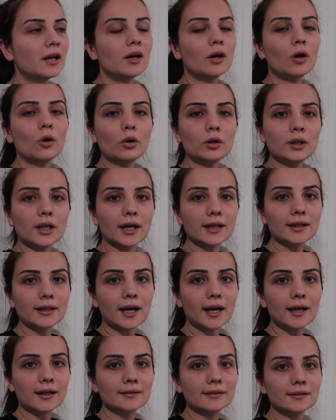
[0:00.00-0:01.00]
Oradan
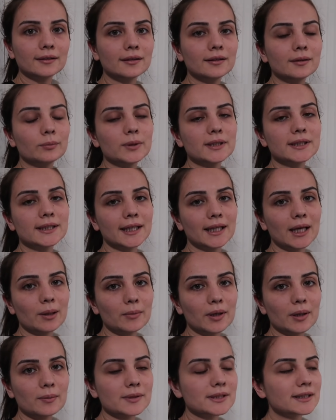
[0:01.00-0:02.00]
geldi. Biz de
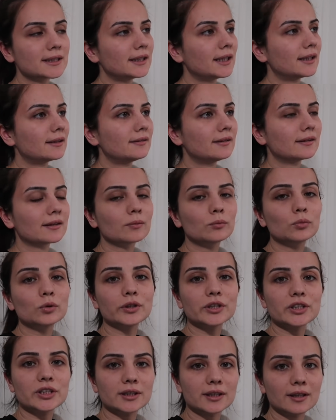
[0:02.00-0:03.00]
yemeğimizi yedik.
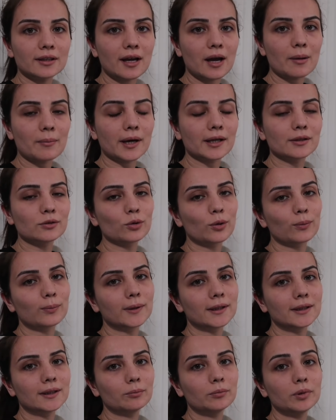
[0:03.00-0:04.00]
Bulaşıkları hemen
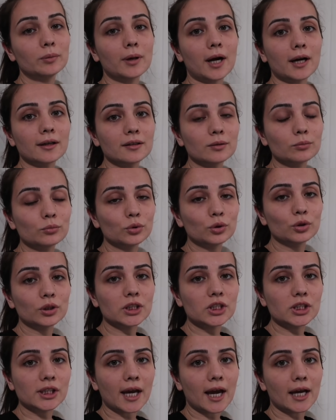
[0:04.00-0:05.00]
topladım. Bir baktım bugün
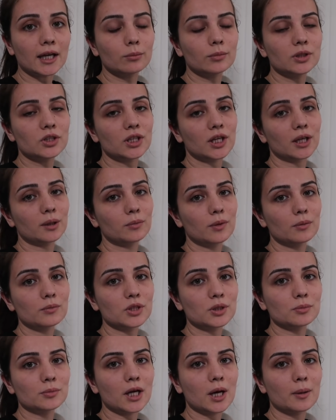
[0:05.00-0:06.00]
hiç kendimi
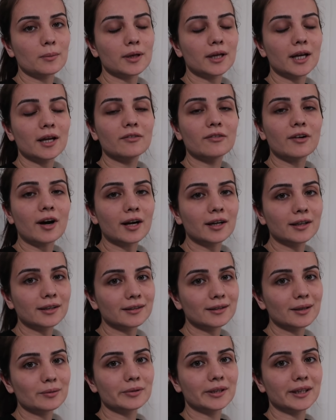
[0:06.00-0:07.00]
çekmemişim kameraya.
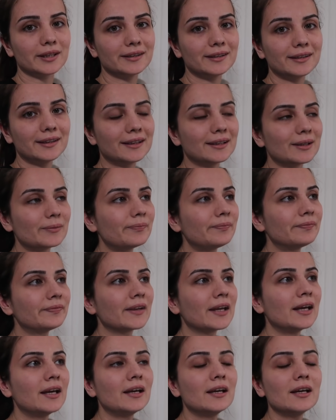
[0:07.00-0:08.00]
Farkında bile değilim.
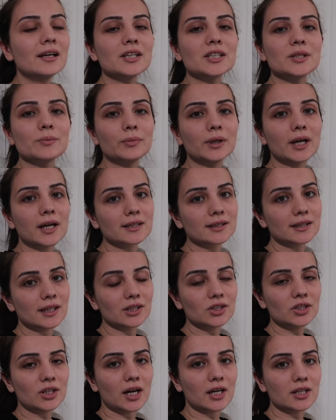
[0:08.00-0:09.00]
Şimdi
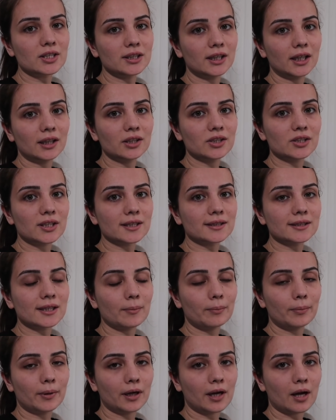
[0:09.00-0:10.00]
birazdan çarşıya ineceğiz
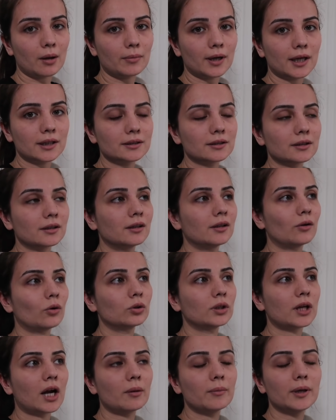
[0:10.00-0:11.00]
hep beraber. Ee,
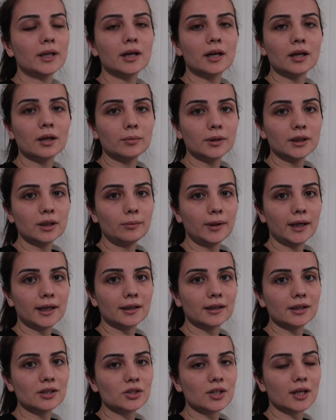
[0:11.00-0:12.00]
onlar beni arabada
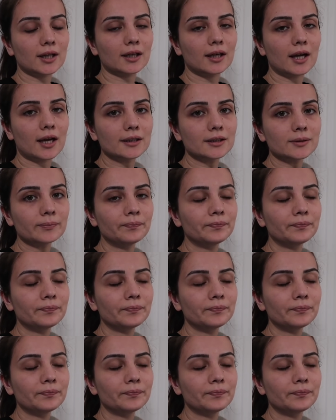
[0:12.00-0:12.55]
bekleyecekler.